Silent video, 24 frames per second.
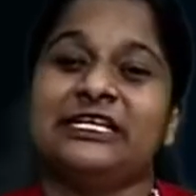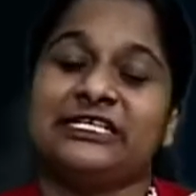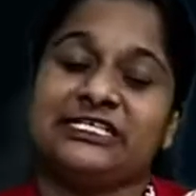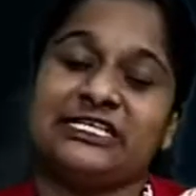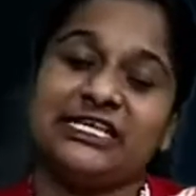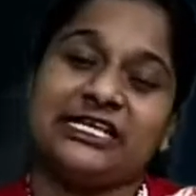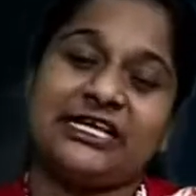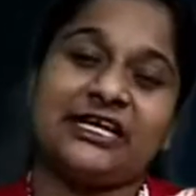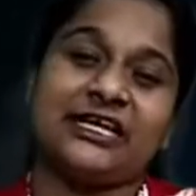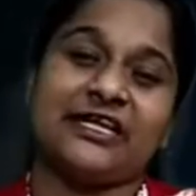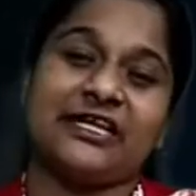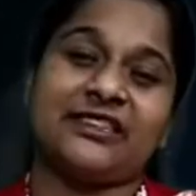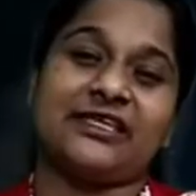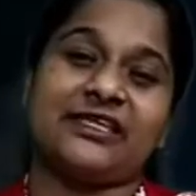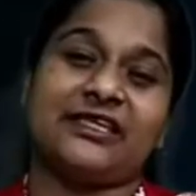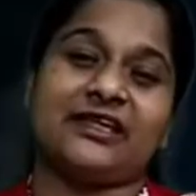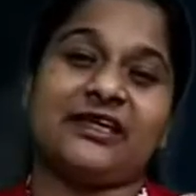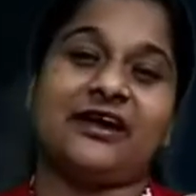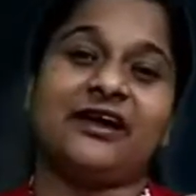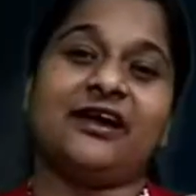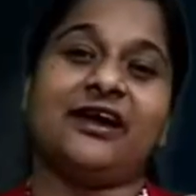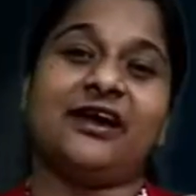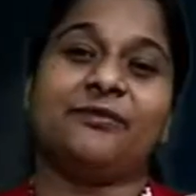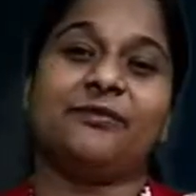
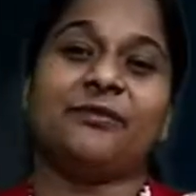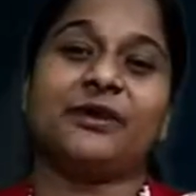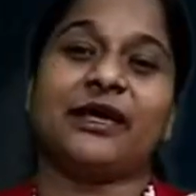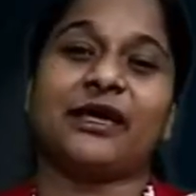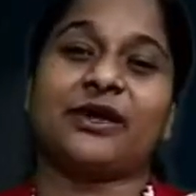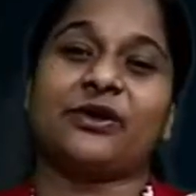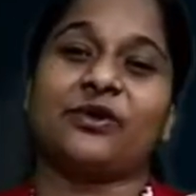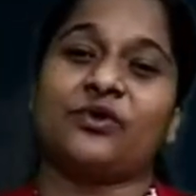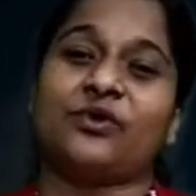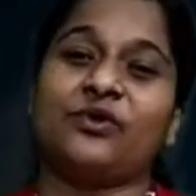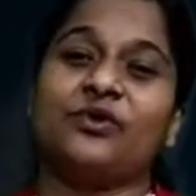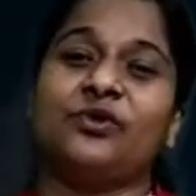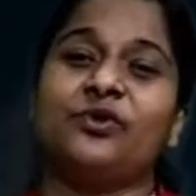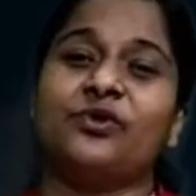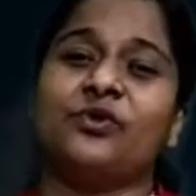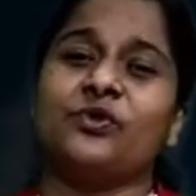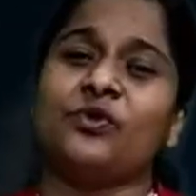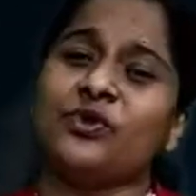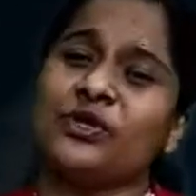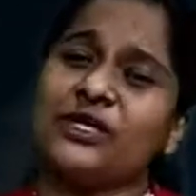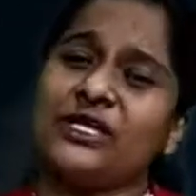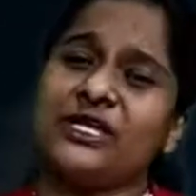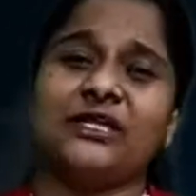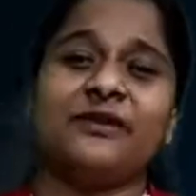শিক্ষার্থীরা আমরা এখন
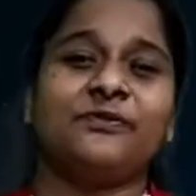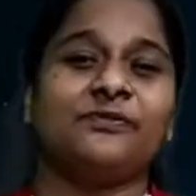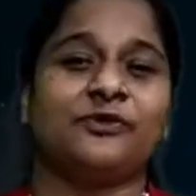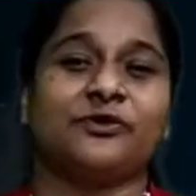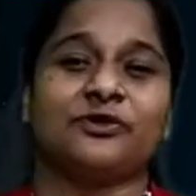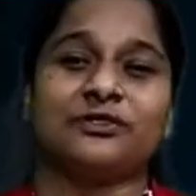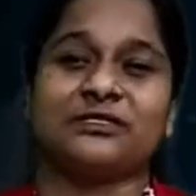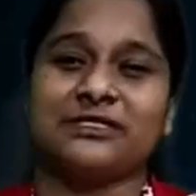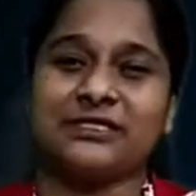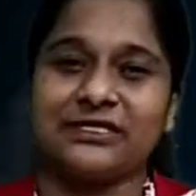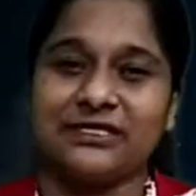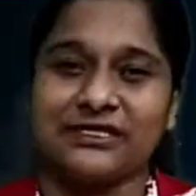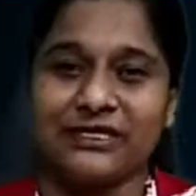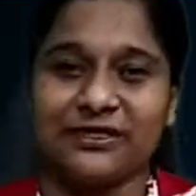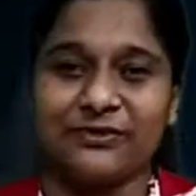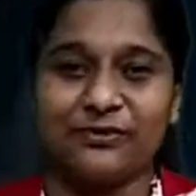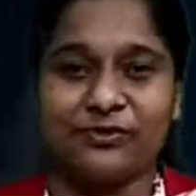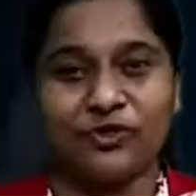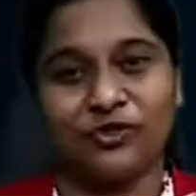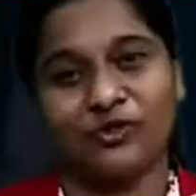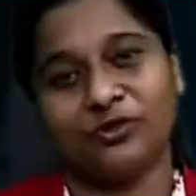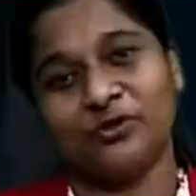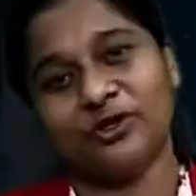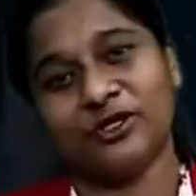কঠিন পরিস্থিতির
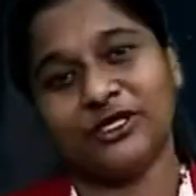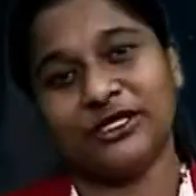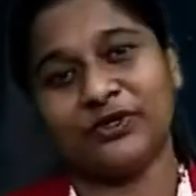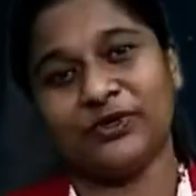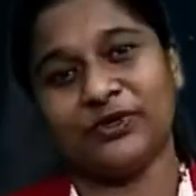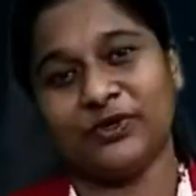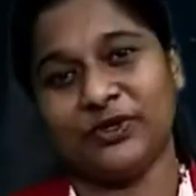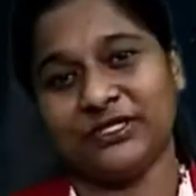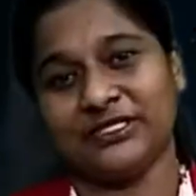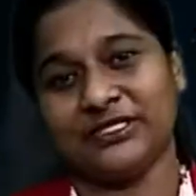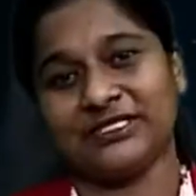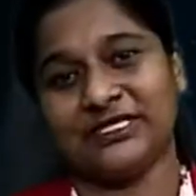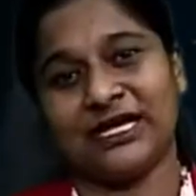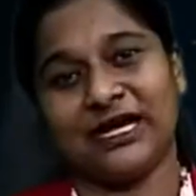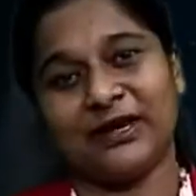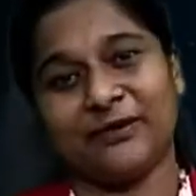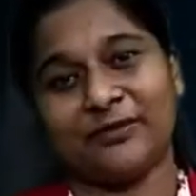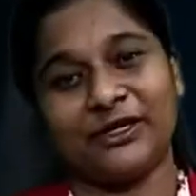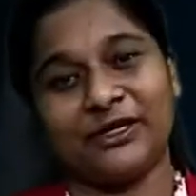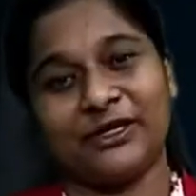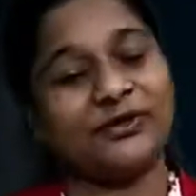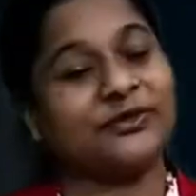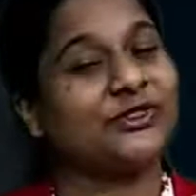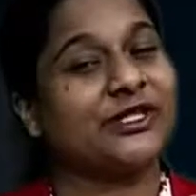মুখোমুখি হয়েছি
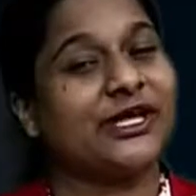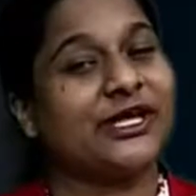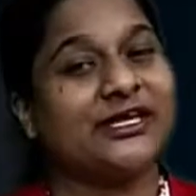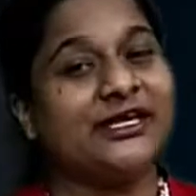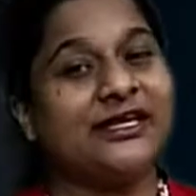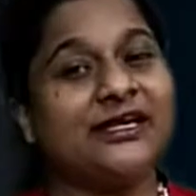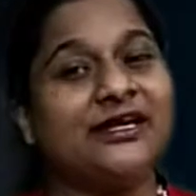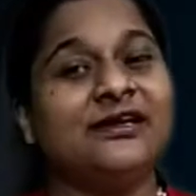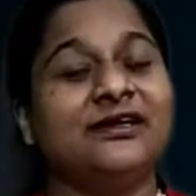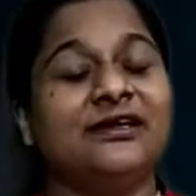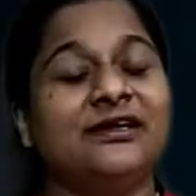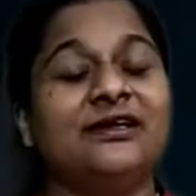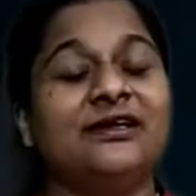আবারও তাই না